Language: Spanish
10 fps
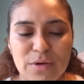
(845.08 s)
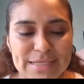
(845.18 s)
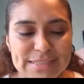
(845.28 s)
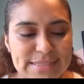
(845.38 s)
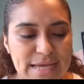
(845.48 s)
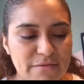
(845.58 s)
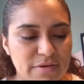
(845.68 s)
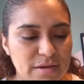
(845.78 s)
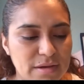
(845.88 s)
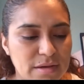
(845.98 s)
Lo que
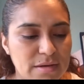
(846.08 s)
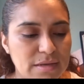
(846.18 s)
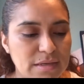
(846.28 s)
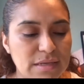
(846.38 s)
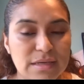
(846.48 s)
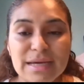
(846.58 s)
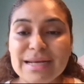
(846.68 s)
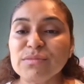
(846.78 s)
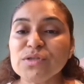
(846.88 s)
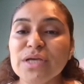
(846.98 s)
sabe y
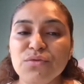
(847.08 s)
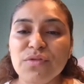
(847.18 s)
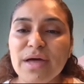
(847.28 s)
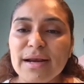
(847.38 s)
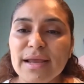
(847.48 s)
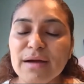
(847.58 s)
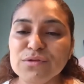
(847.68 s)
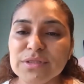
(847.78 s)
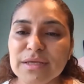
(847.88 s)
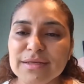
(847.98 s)
queremos ayudarles a
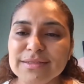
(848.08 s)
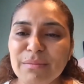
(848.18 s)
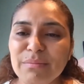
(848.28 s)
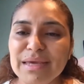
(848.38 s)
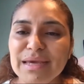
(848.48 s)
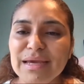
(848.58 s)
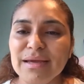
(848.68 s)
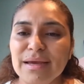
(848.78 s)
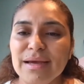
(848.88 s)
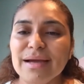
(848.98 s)
ustedes también